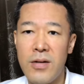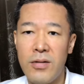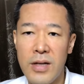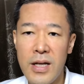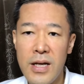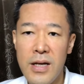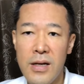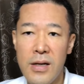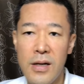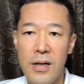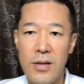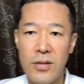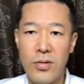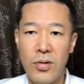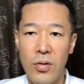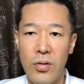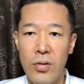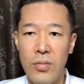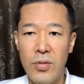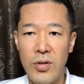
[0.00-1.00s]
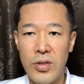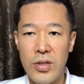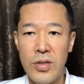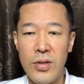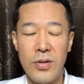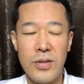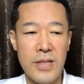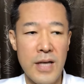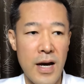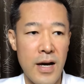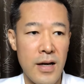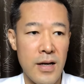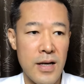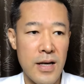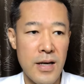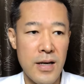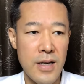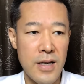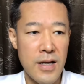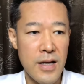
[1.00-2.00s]
のねその面白さ、
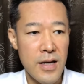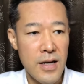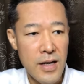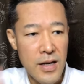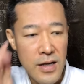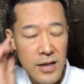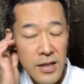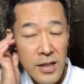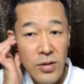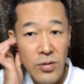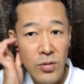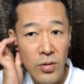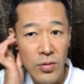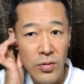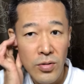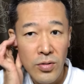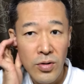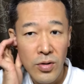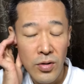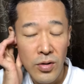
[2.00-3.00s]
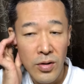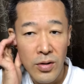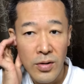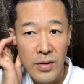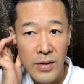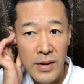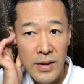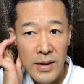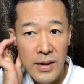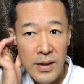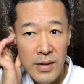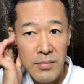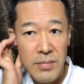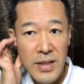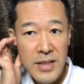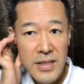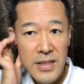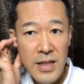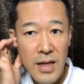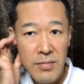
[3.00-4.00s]
えー、リのその
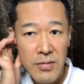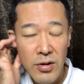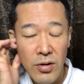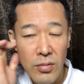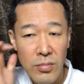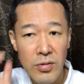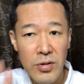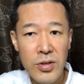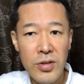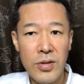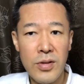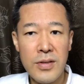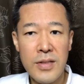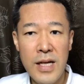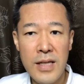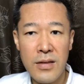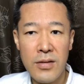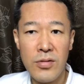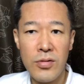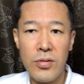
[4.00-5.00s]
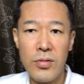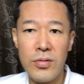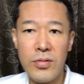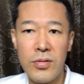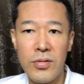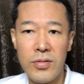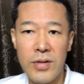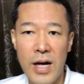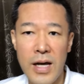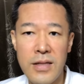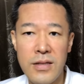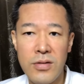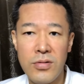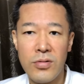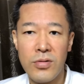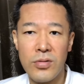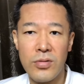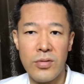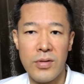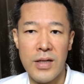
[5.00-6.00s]
街並みの面白さっていうのをこう感じ
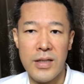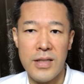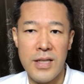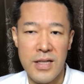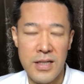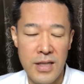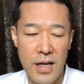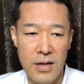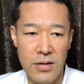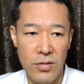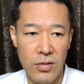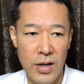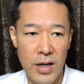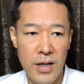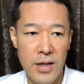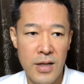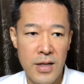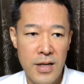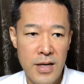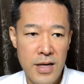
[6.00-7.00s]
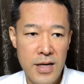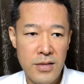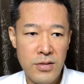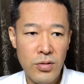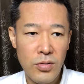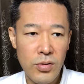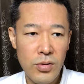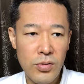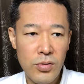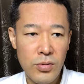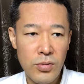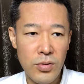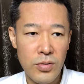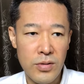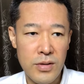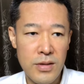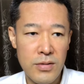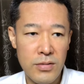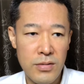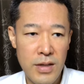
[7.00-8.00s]
ることができたりとか、えー、そういうことっ
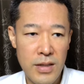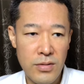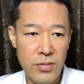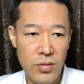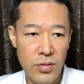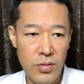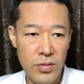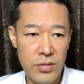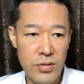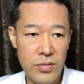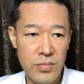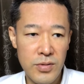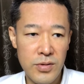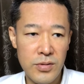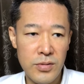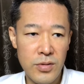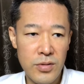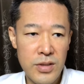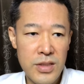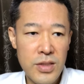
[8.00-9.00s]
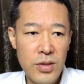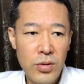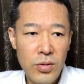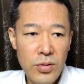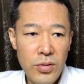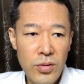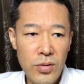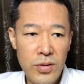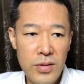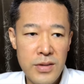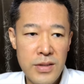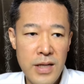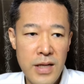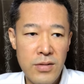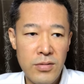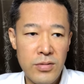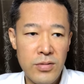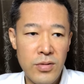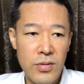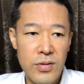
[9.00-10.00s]
ていうのはその自分の仕事をして
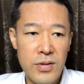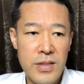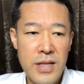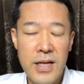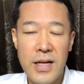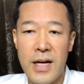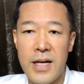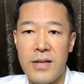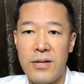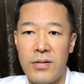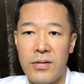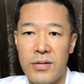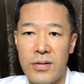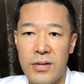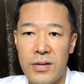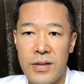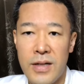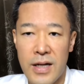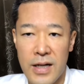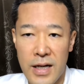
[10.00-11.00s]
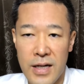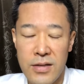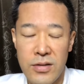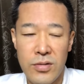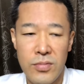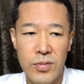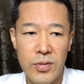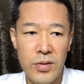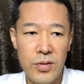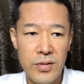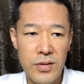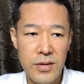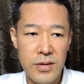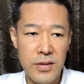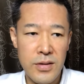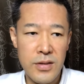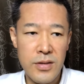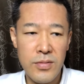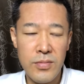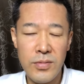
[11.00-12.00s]
るその世界の中自分の
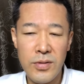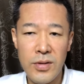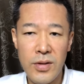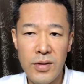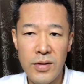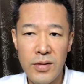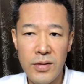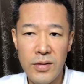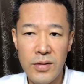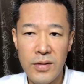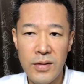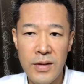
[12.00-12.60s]
自分の